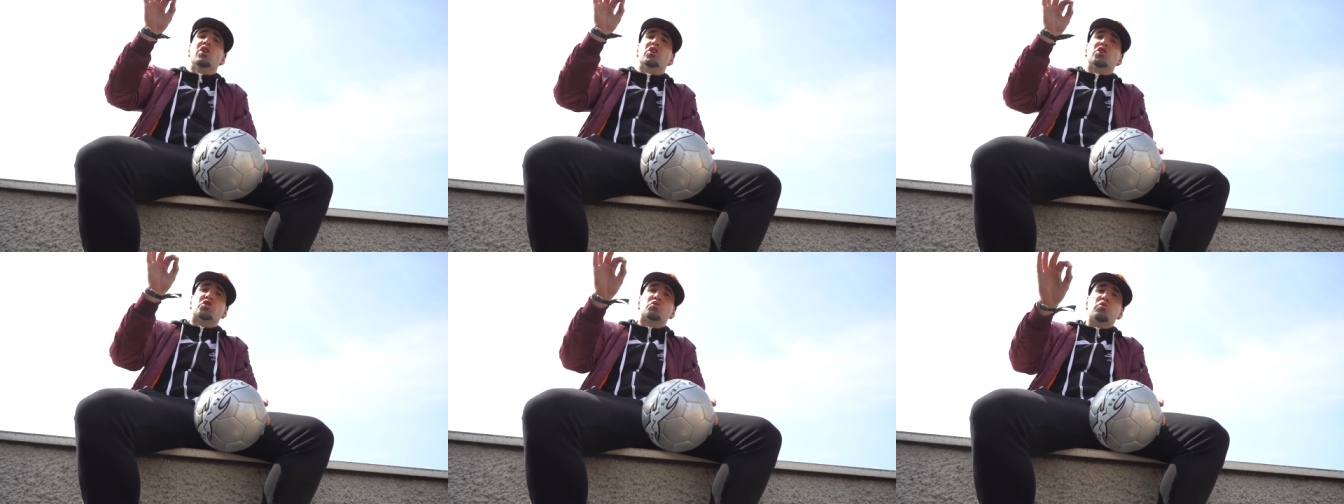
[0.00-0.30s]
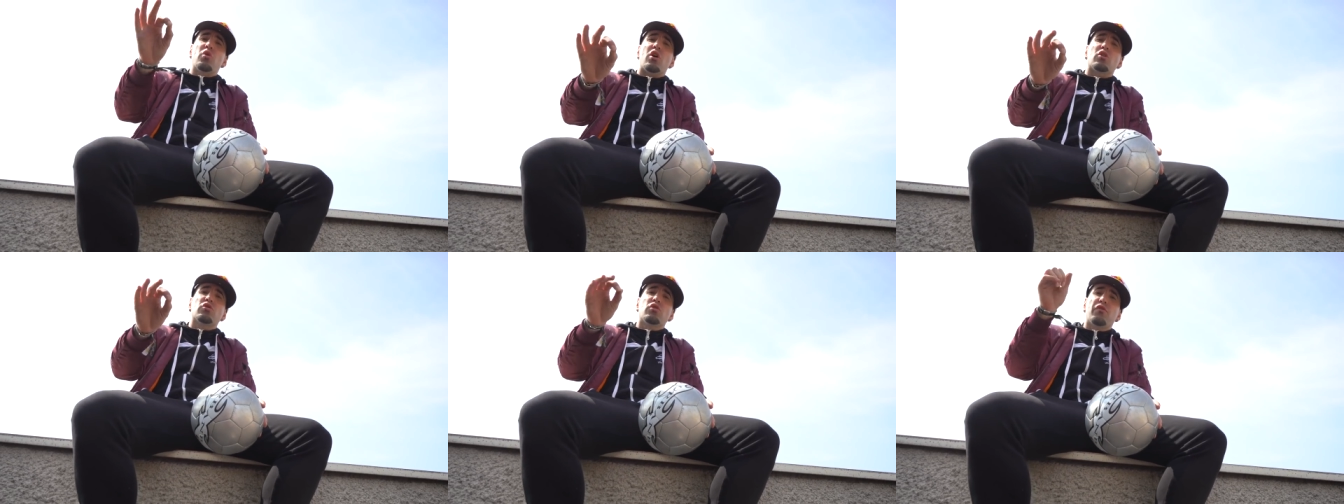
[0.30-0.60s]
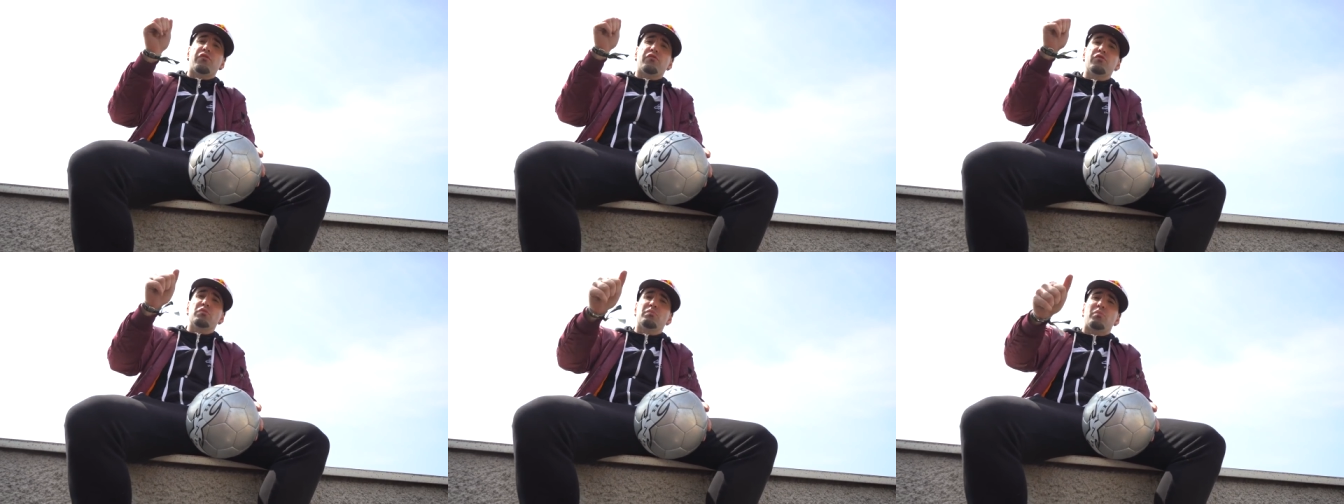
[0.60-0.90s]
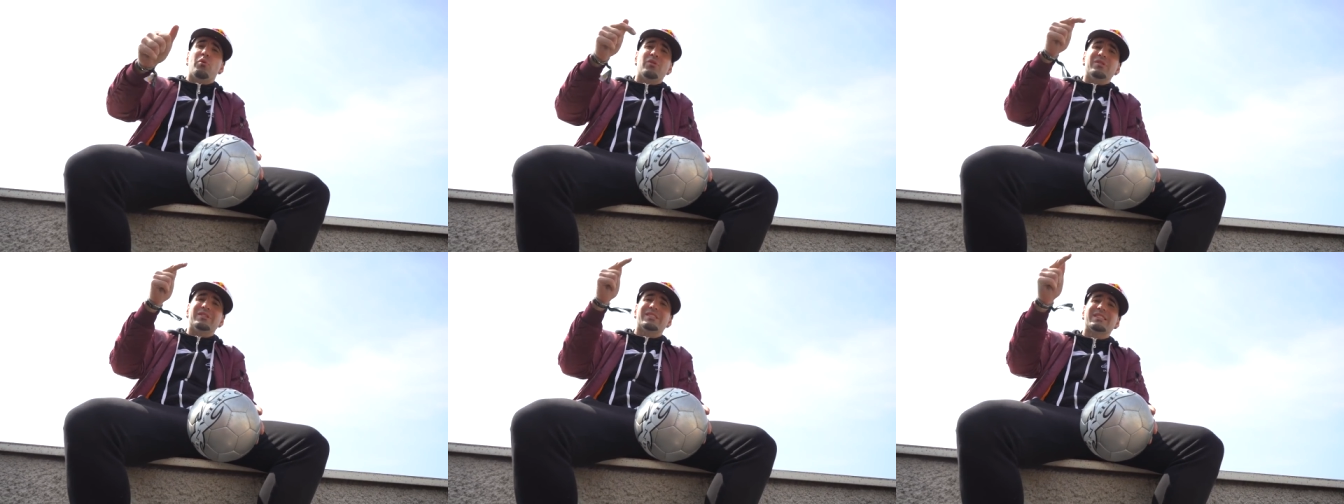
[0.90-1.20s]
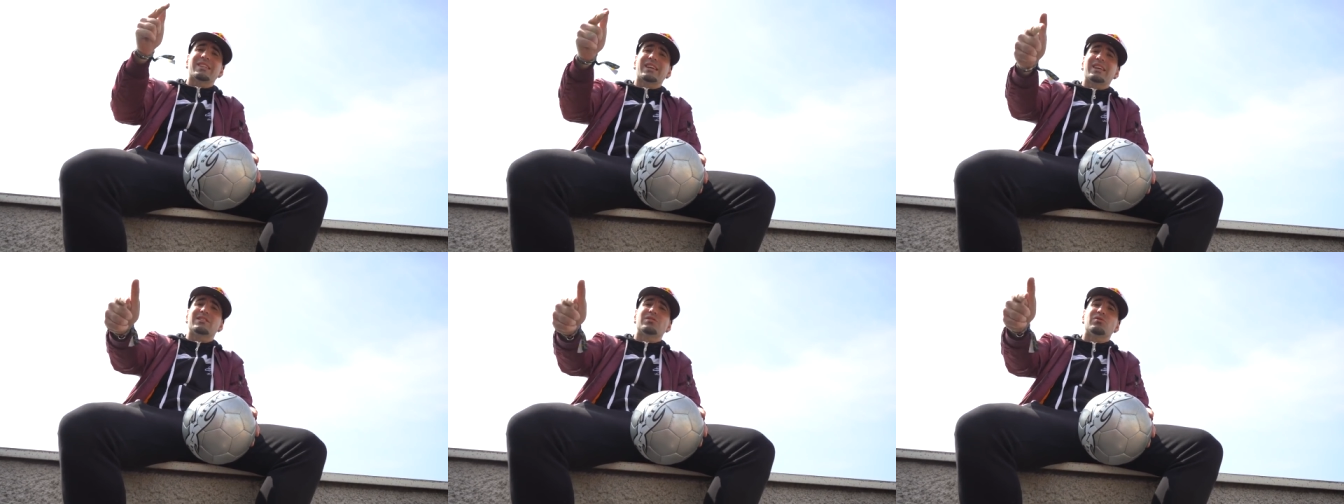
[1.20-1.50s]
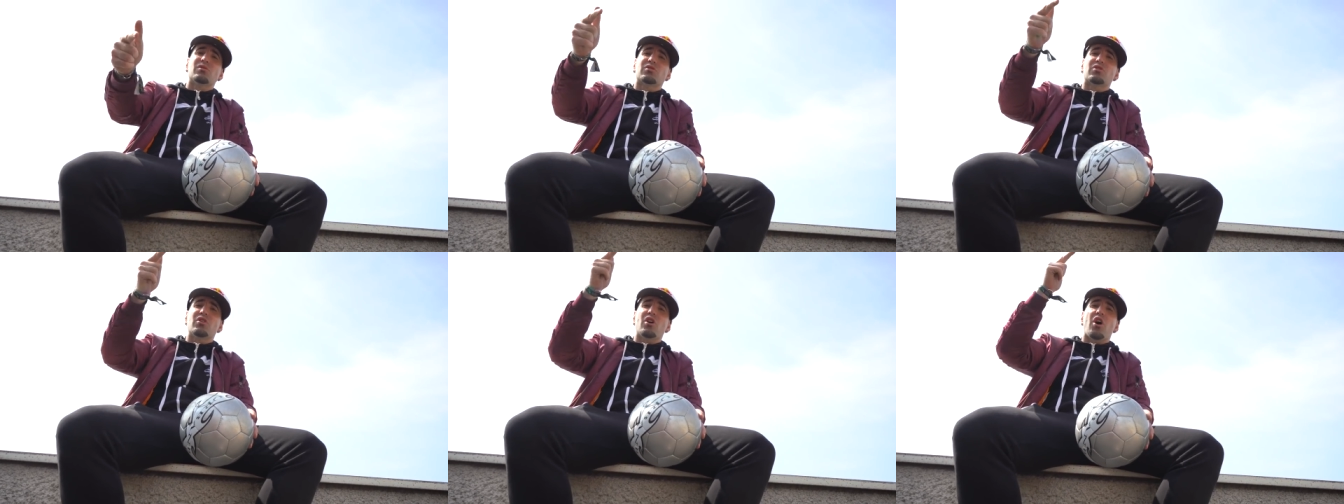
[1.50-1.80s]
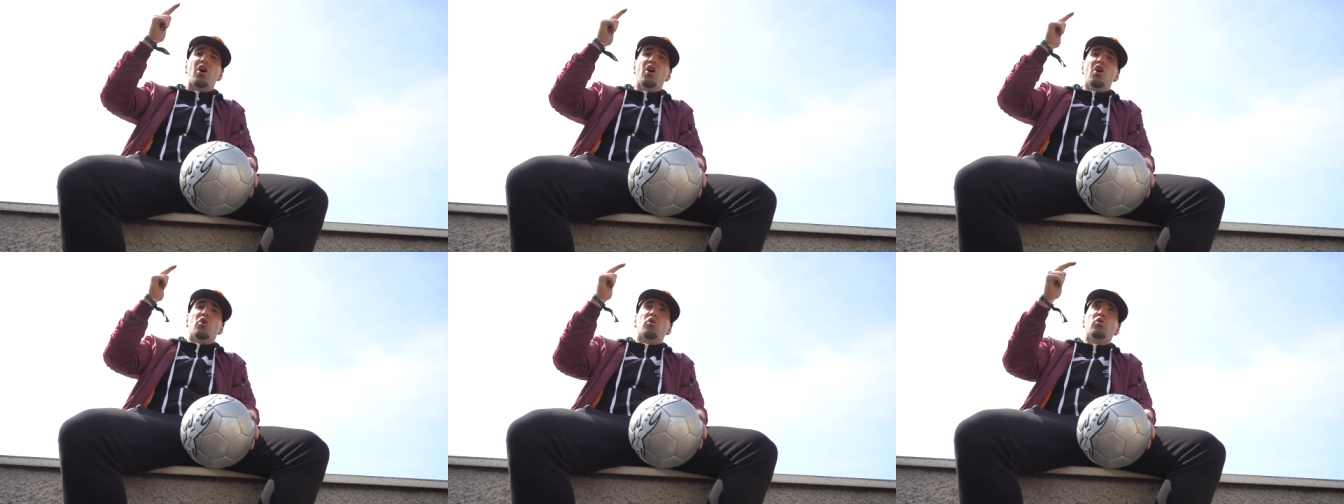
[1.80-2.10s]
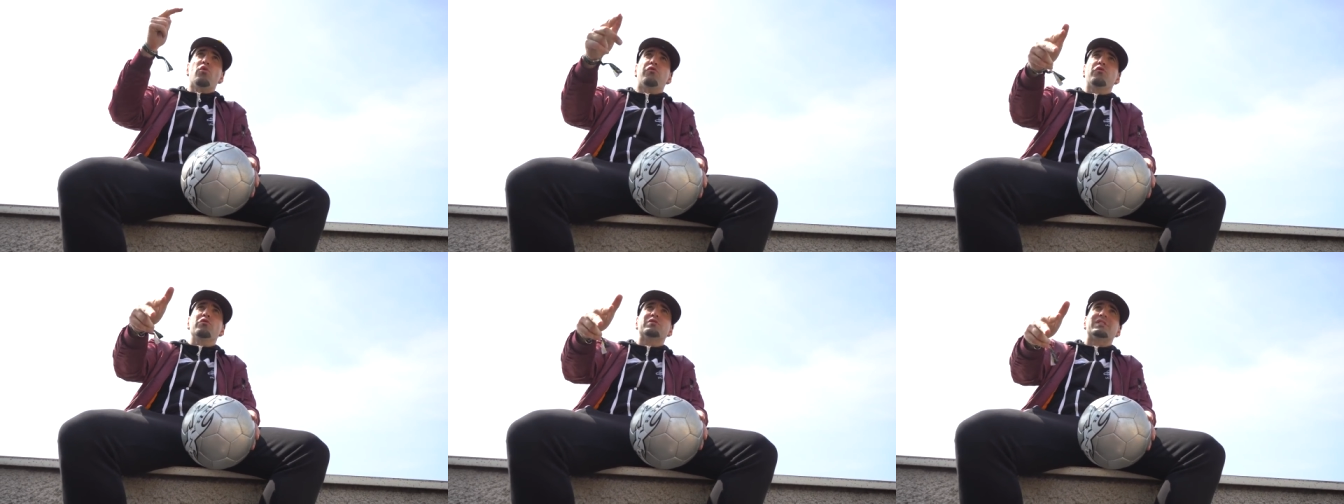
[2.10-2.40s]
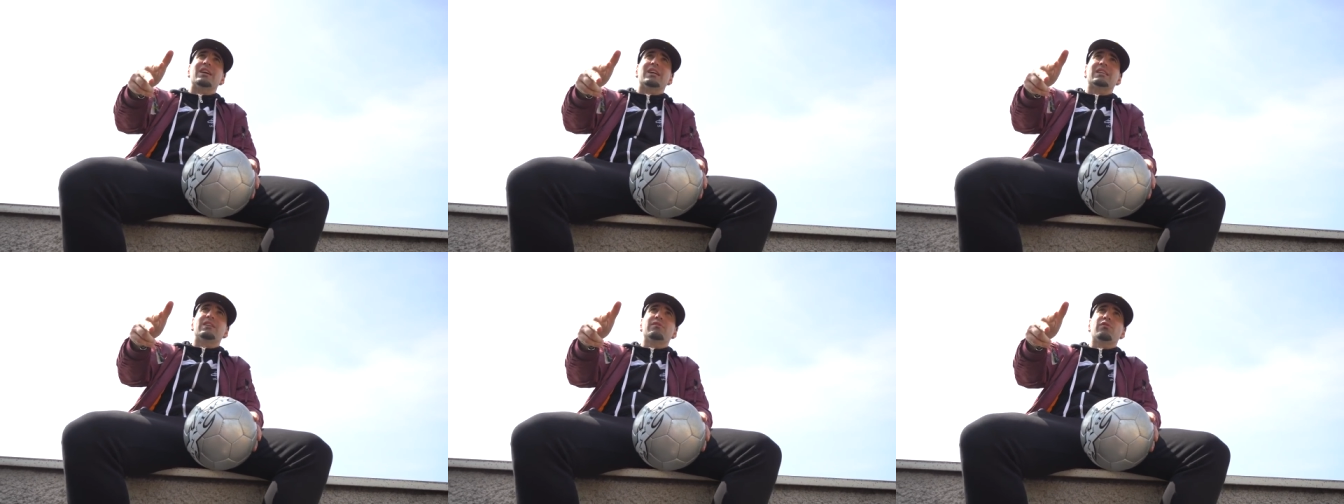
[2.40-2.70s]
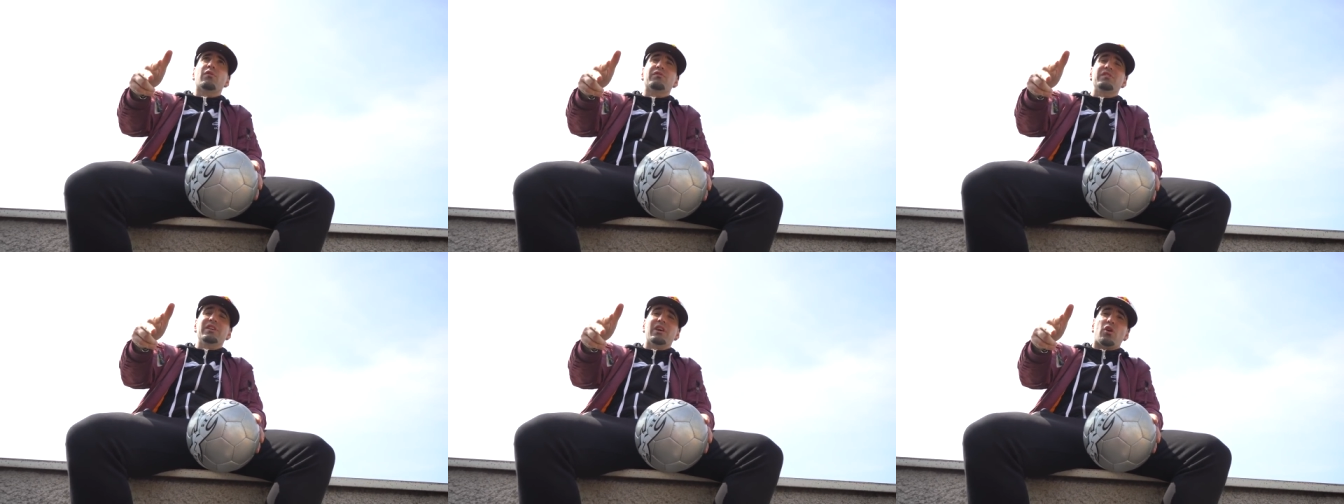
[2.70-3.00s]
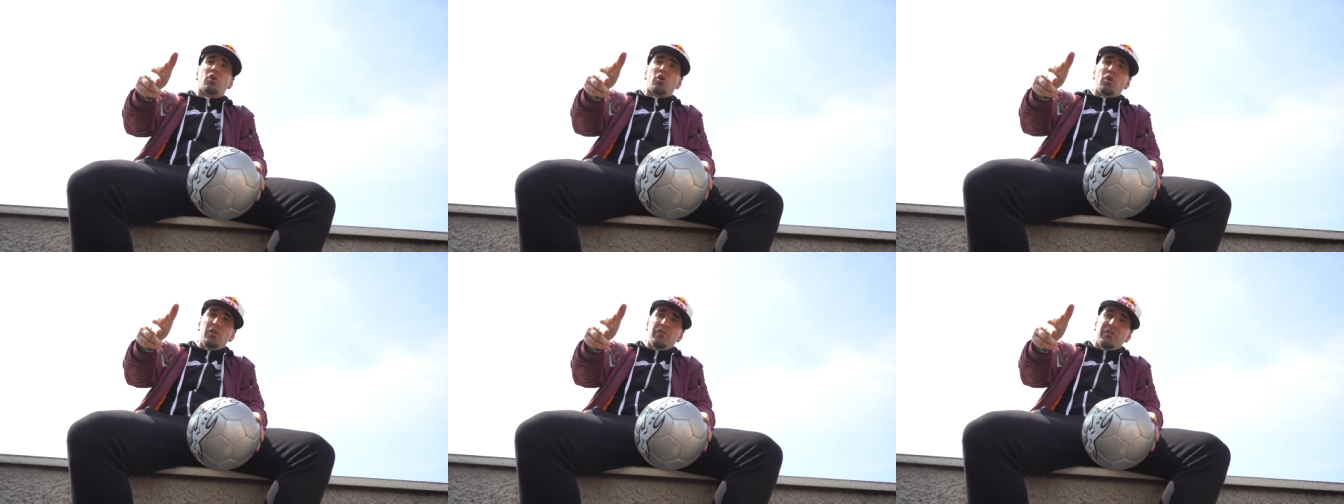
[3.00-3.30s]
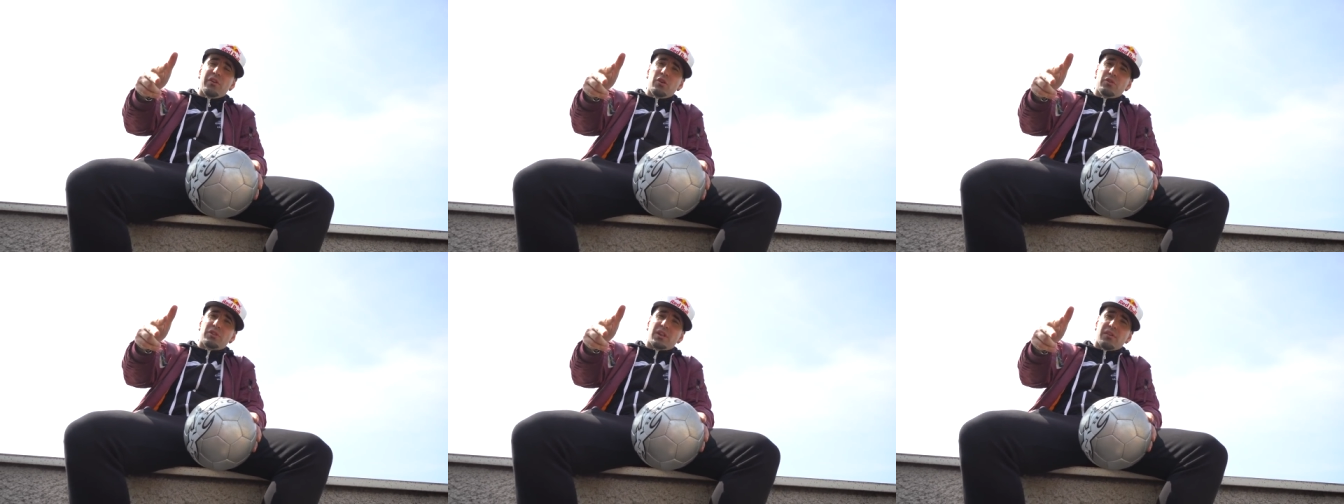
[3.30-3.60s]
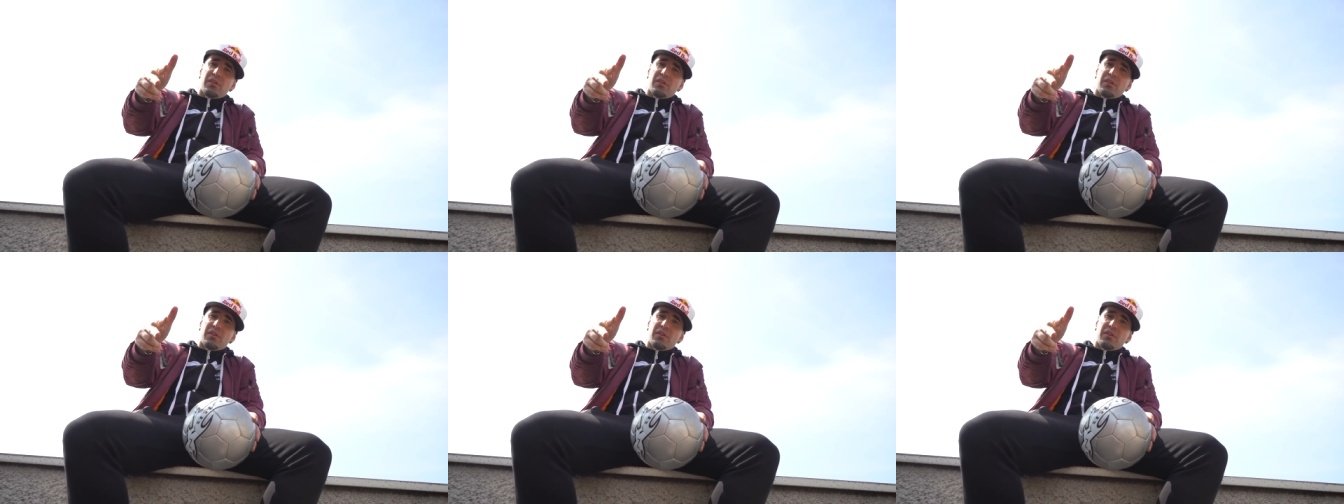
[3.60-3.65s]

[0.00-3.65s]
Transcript: joueurs de football, street soccer ou futsal qui vont venir relever le